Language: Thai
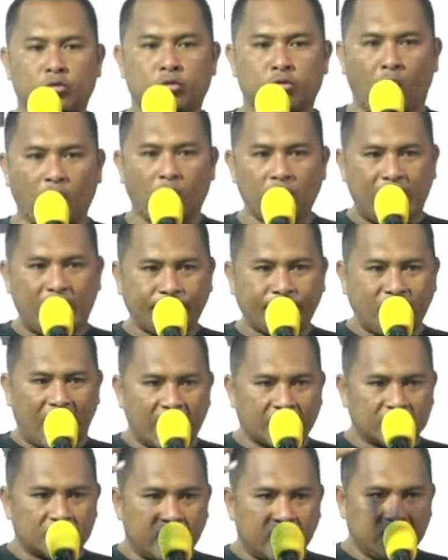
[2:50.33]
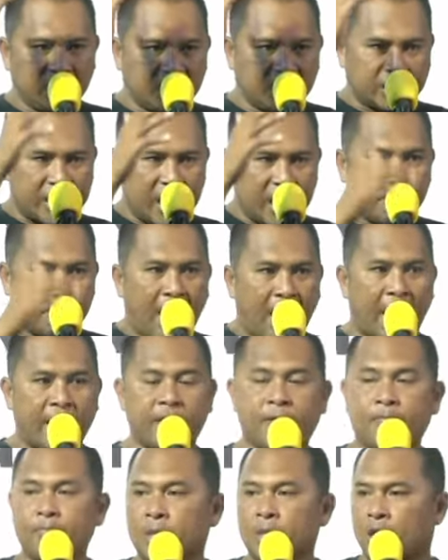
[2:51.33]
ต้อนรับทักษิณที่เชียงใหม่
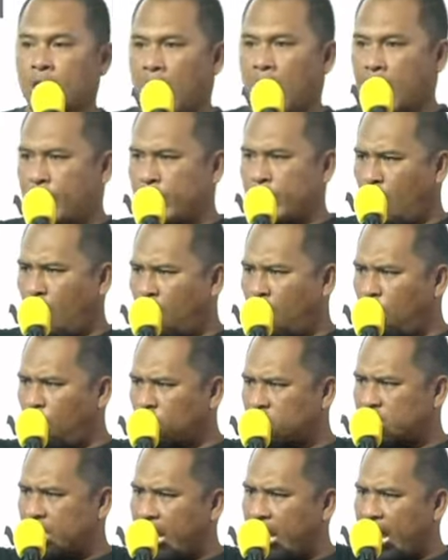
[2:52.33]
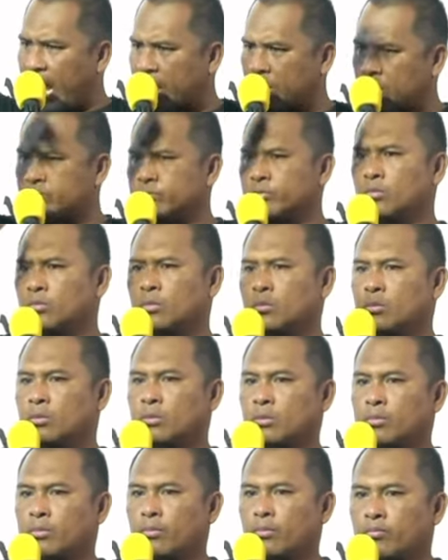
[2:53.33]
ให้พี่น้องคนเสื้อแดง
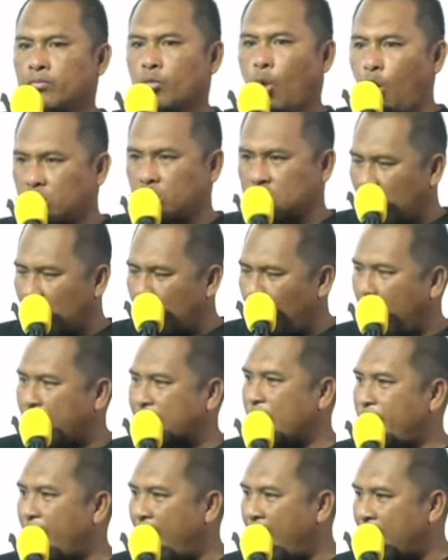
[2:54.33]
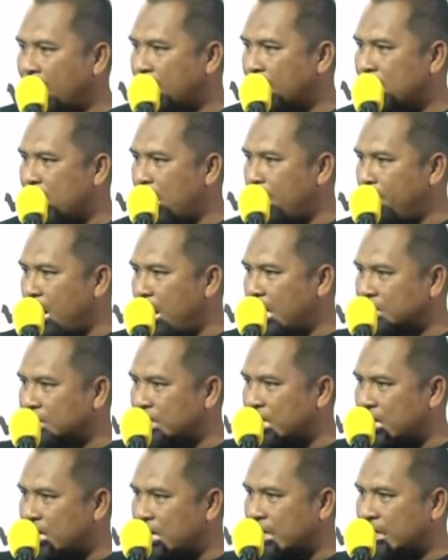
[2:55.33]
ทุกจังหวัดในภาคเหนือมาเจ
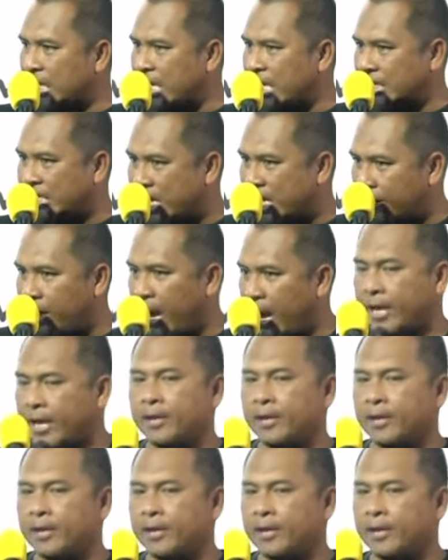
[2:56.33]
อกันที่เชียงใหม่